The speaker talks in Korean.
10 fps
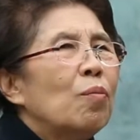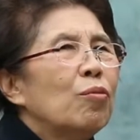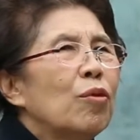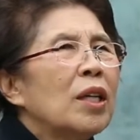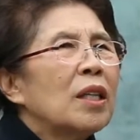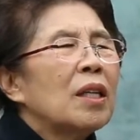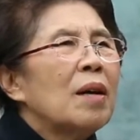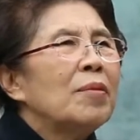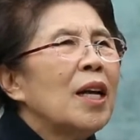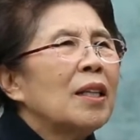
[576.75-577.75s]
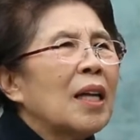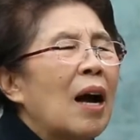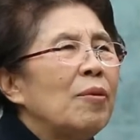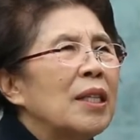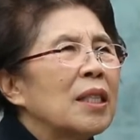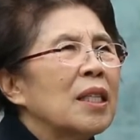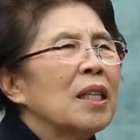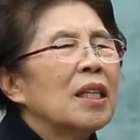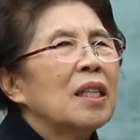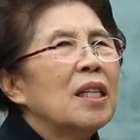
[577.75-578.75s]
무엇 때문에
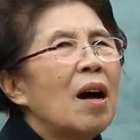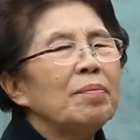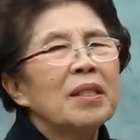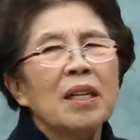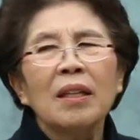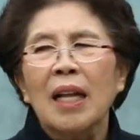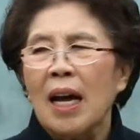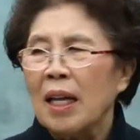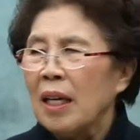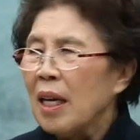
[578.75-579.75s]
다윗은 그 엄청난